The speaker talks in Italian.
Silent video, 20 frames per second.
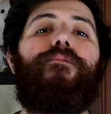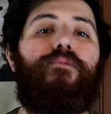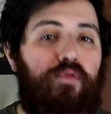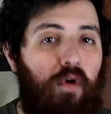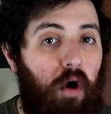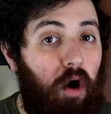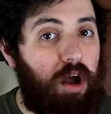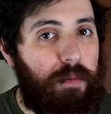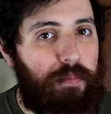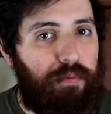
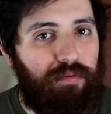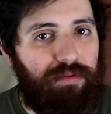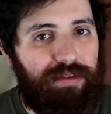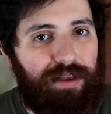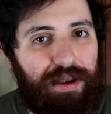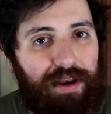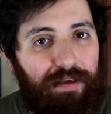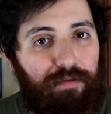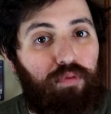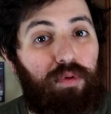Vuoi
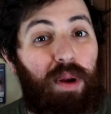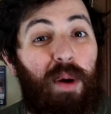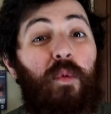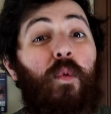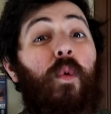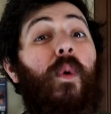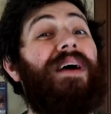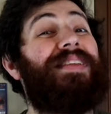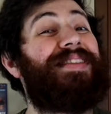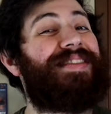puntare sulla
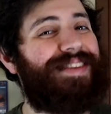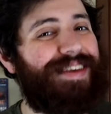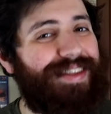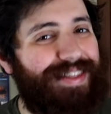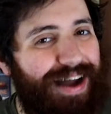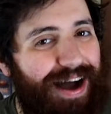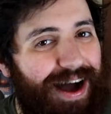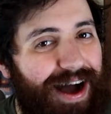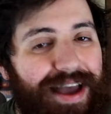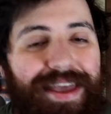
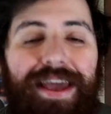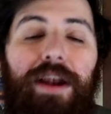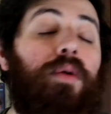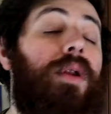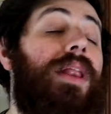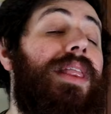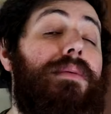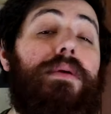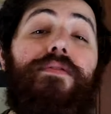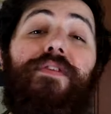quantità? E
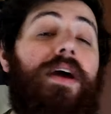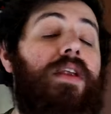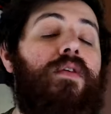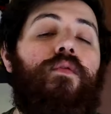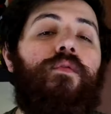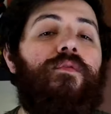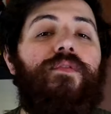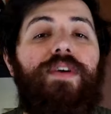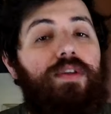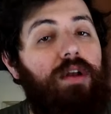allora devi fare
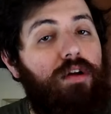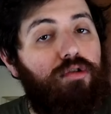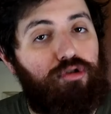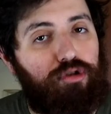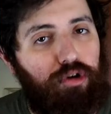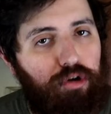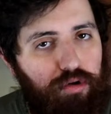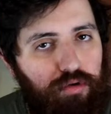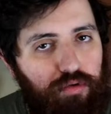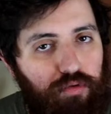un video al
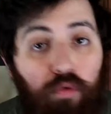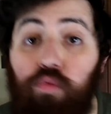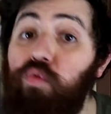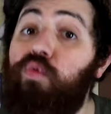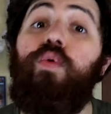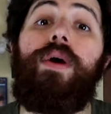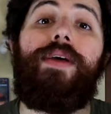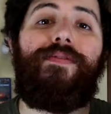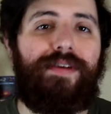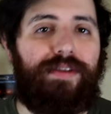giorno,
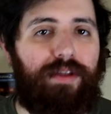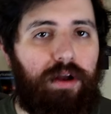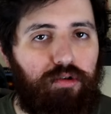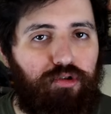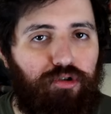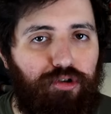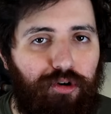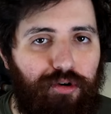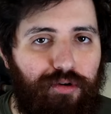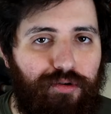due video
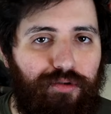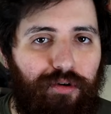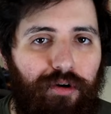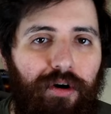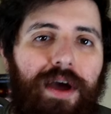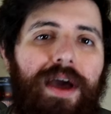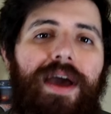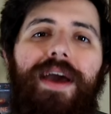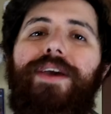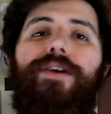al
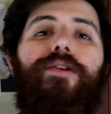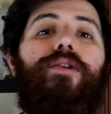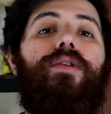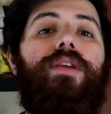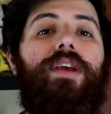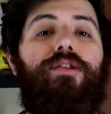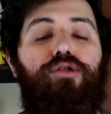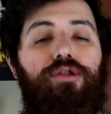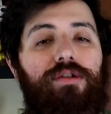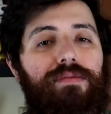giorno. Io
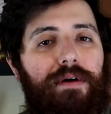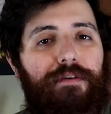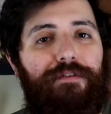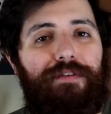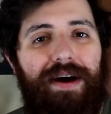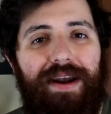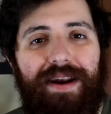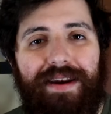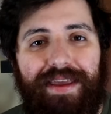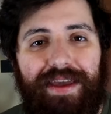riuscivo a
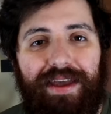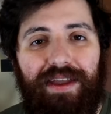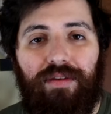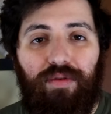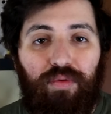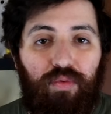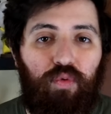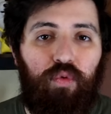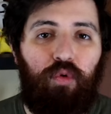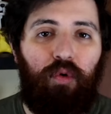farne
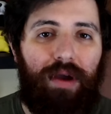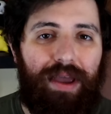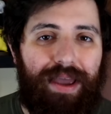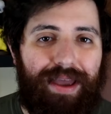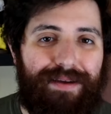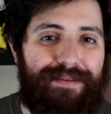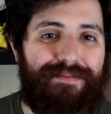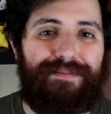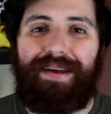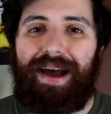
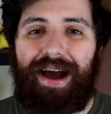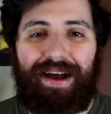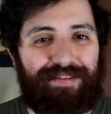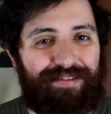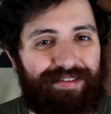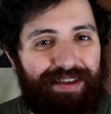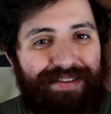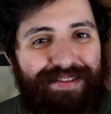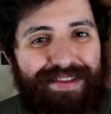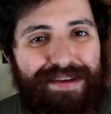due a
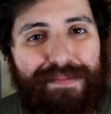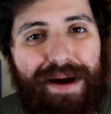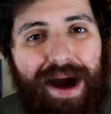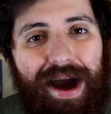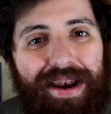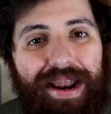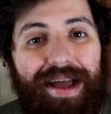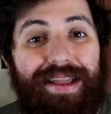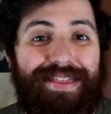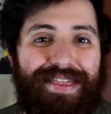
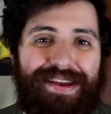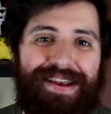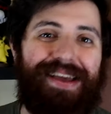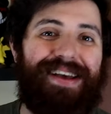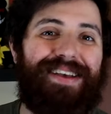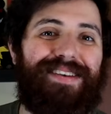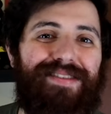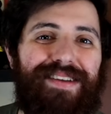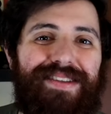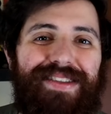settimana,
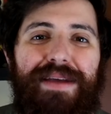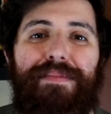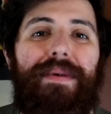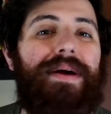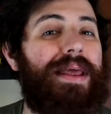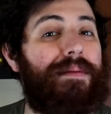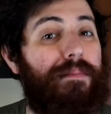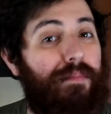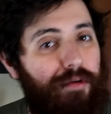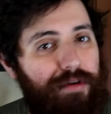tre a
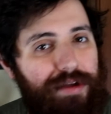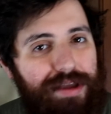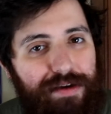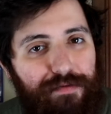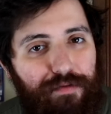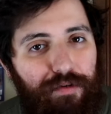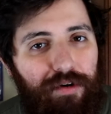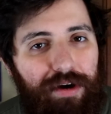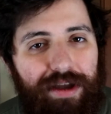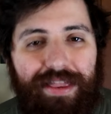settimana e
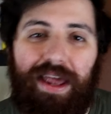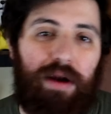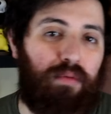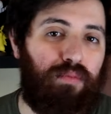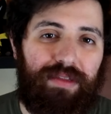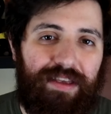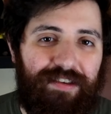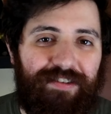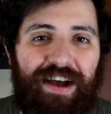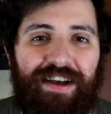morivo ed era
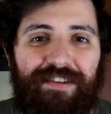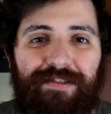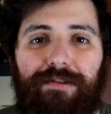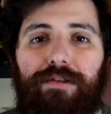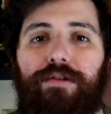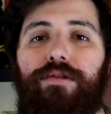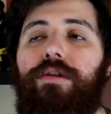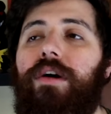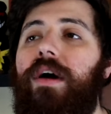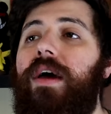un
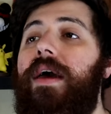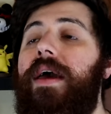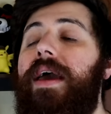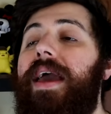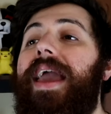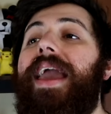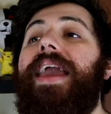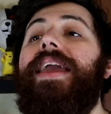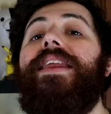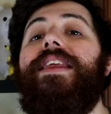disastro
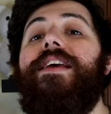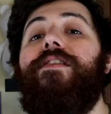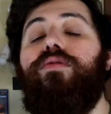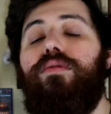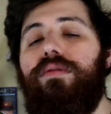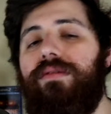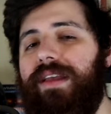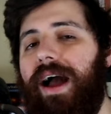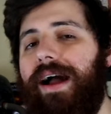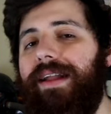e i
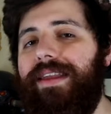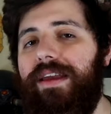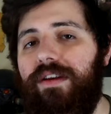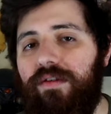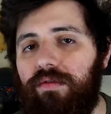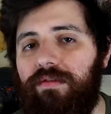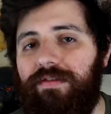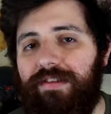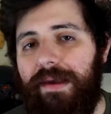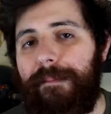risultati
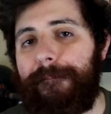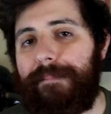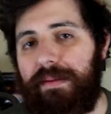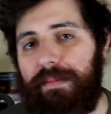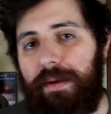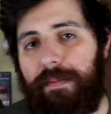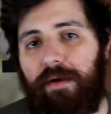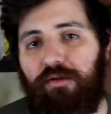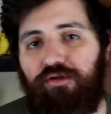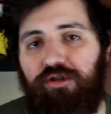non
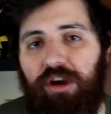sempre mi